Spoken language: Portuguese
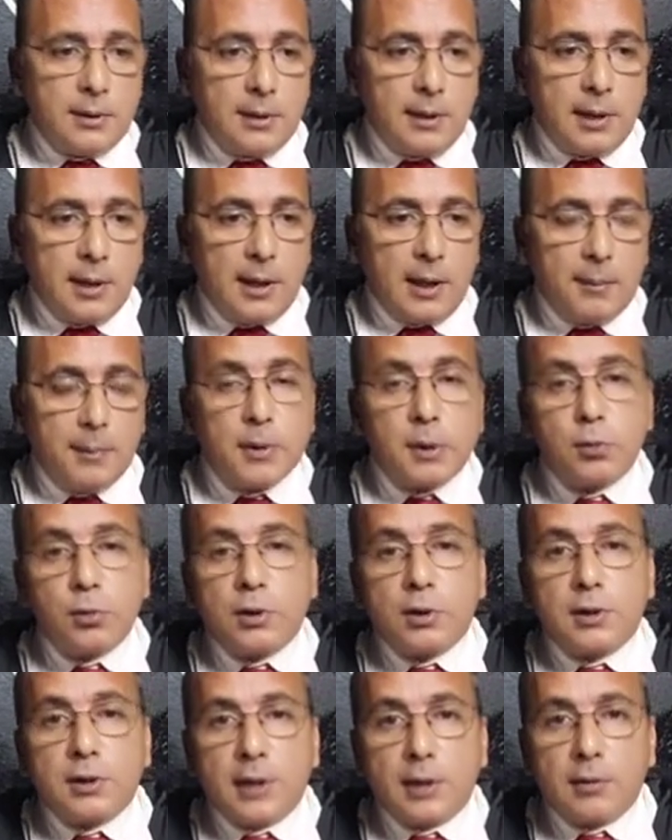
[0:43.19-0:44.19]
é a
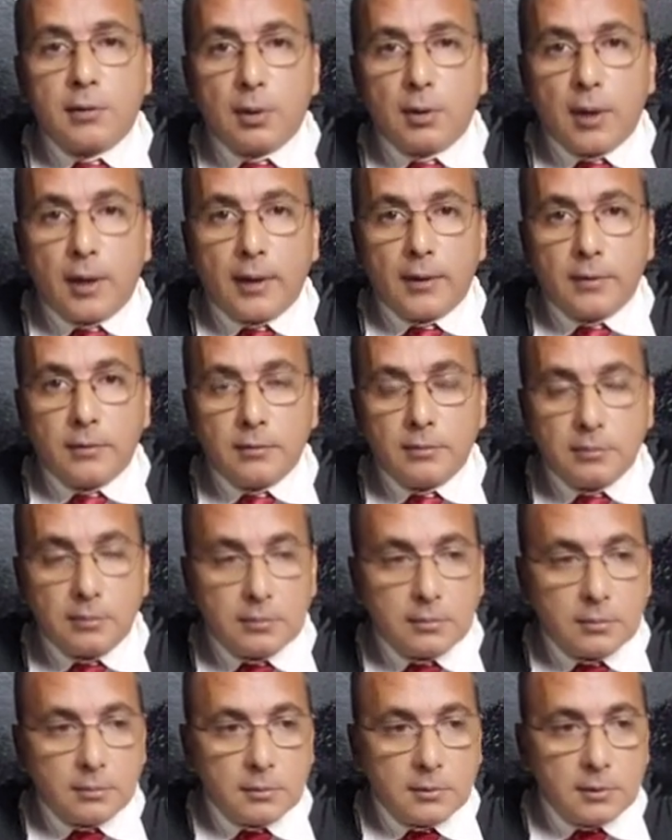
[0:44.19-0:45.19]
pessoa que está do teu lado.
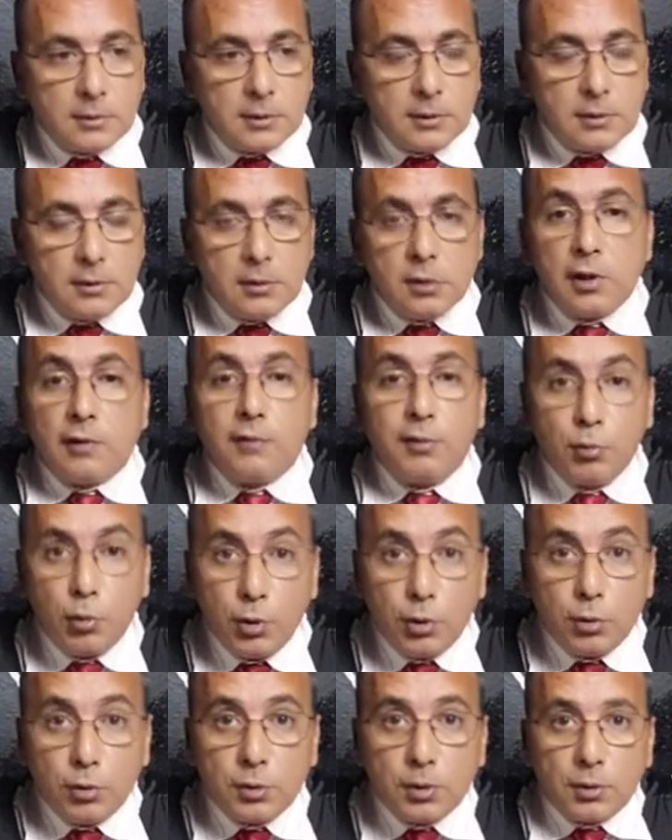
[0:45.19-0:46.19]
Já vi
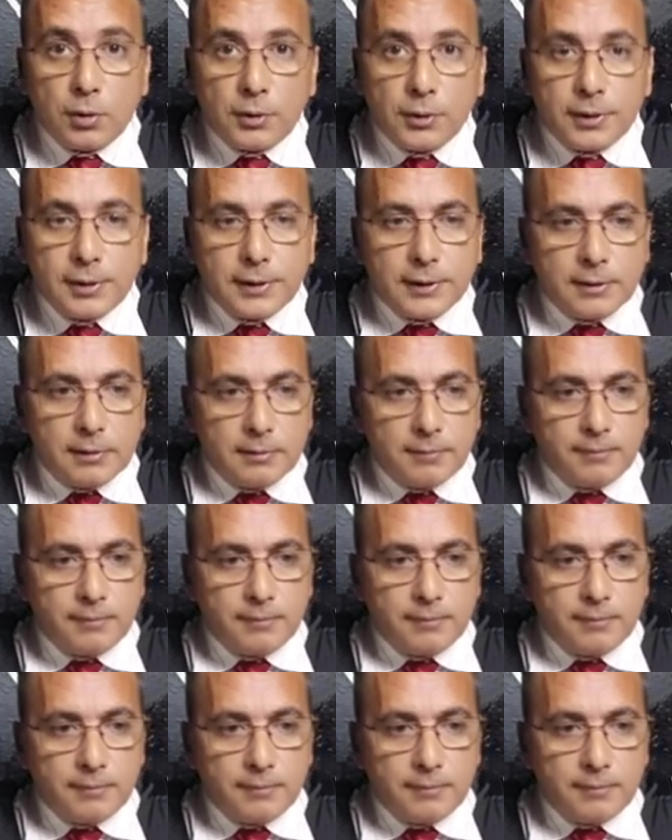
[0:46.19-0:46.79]
muito isso acontecer.